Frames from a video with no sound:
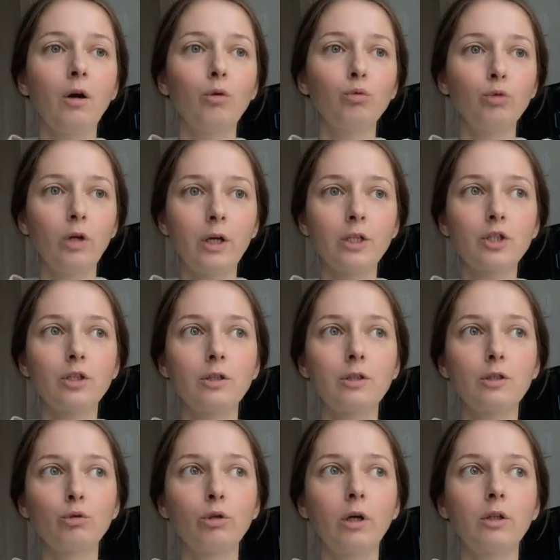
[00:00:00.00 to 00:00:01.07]
удачные
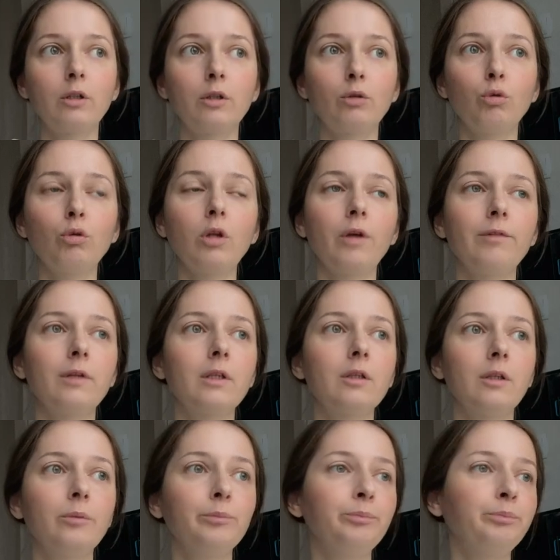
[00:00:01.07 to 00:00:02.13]
результаты, но,
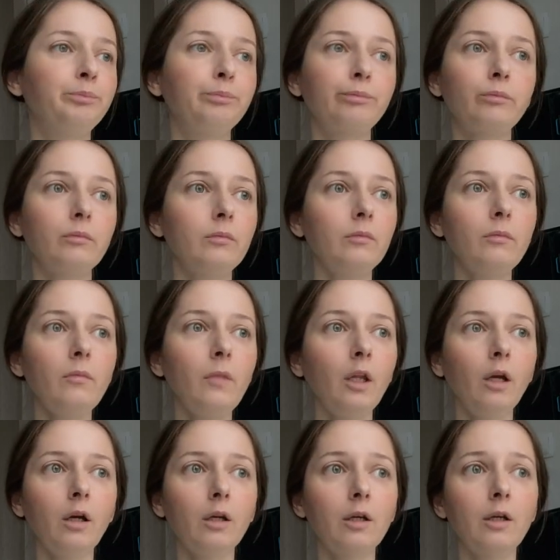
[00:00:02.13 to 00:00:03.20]
наверное,
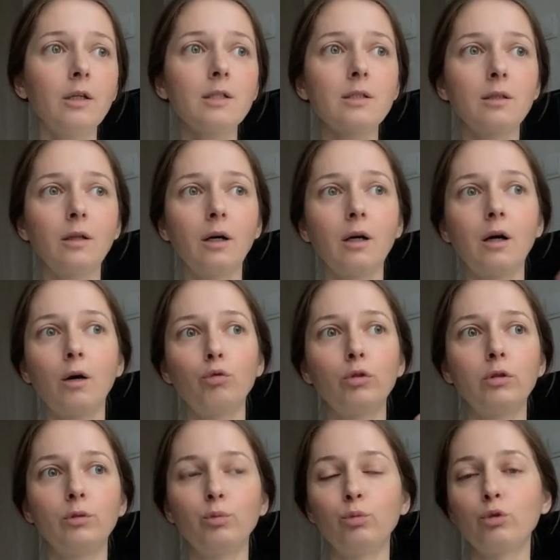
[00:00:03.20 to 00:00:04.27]
раз на
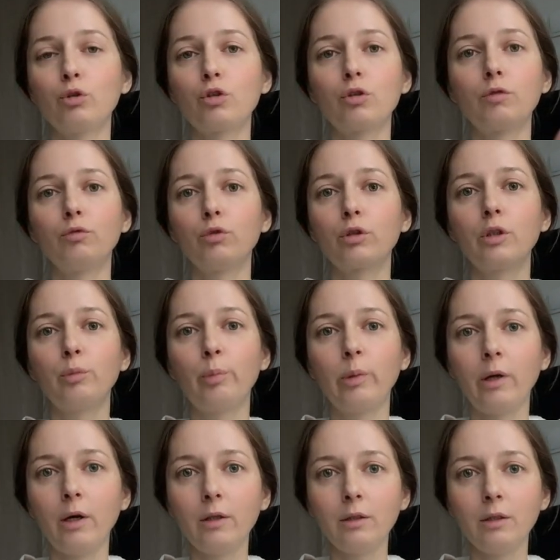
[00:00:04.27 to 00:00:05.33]
какой-нибудь четвертый,
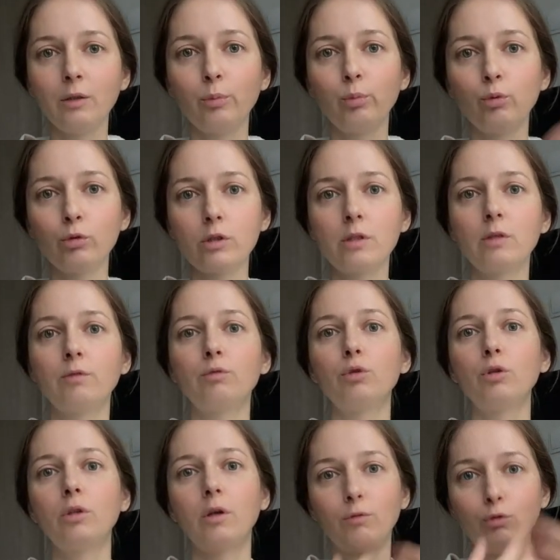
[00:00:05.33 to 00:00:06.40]
пятый, после вот
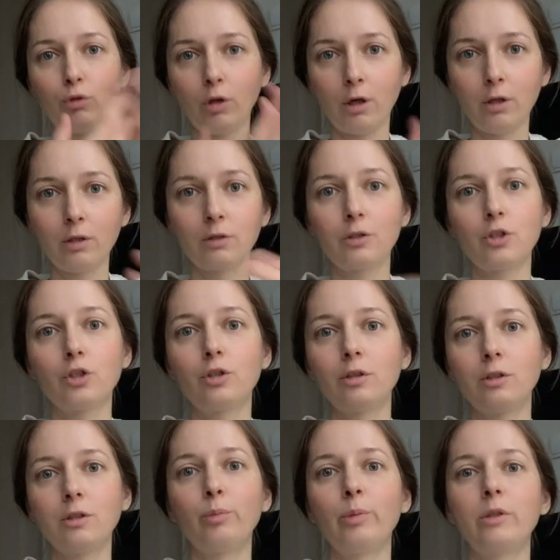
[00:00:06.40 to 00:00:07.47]
того, как
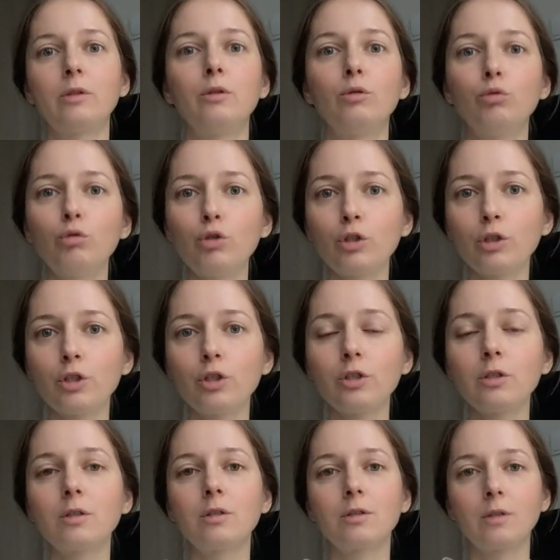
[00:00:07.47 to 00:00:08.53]
четыре предыдущих
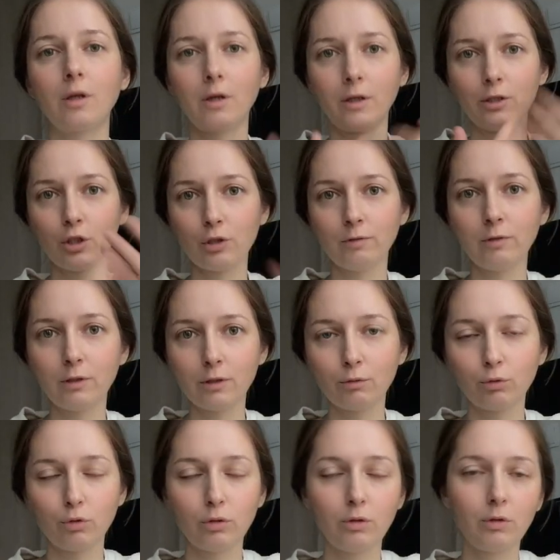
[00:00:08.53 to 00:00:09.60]
чистки заканчивались
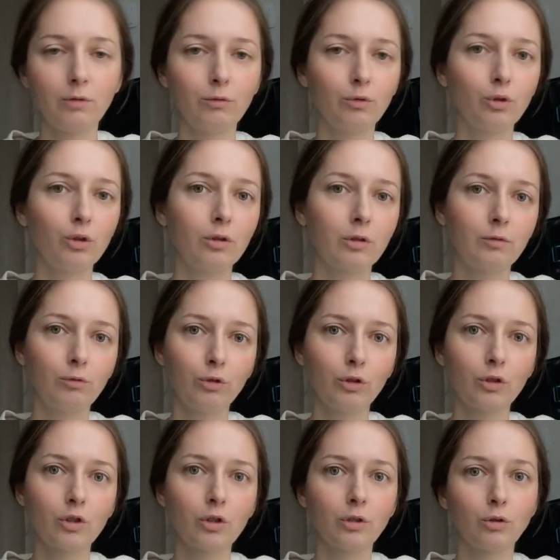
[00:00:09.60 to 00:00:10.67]
вот этой вот
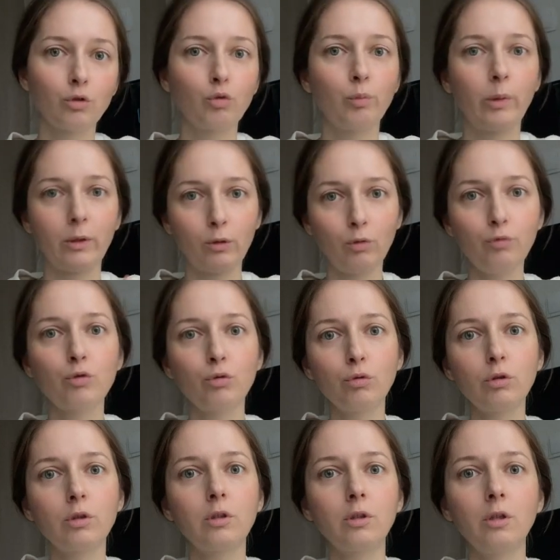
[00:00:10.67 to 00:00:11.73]
рвотой желчью. Потом
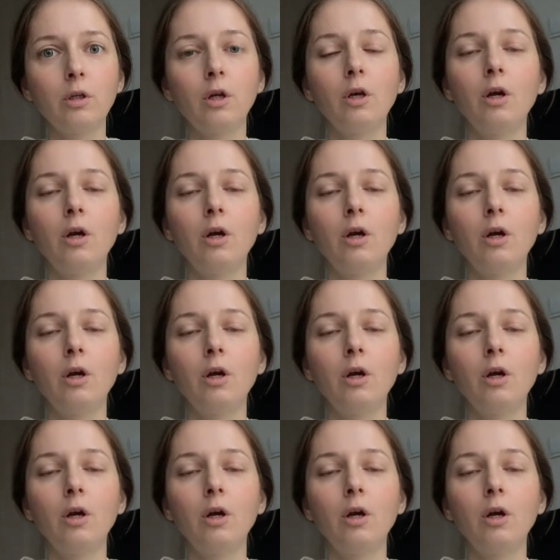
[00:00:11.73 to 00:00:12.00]
все-таки